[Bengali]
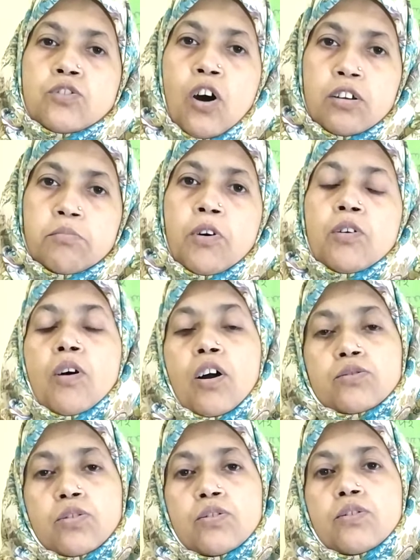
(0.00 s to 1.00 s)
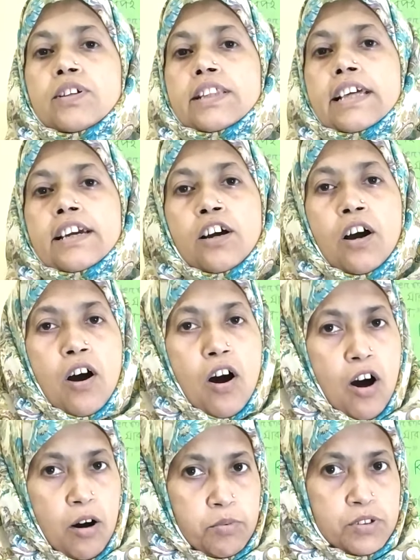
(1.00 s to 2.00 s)
ধর্ম ও অর্থনৈতিক
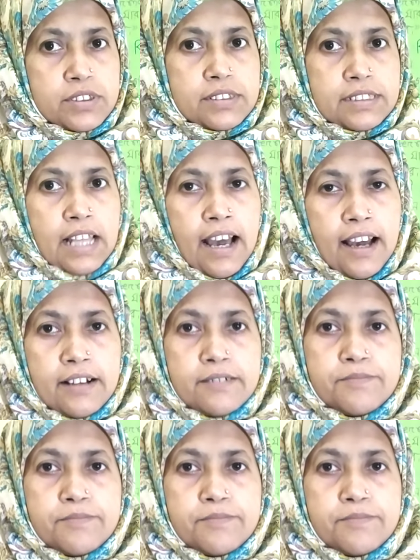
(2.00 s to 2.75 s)
অবস্থা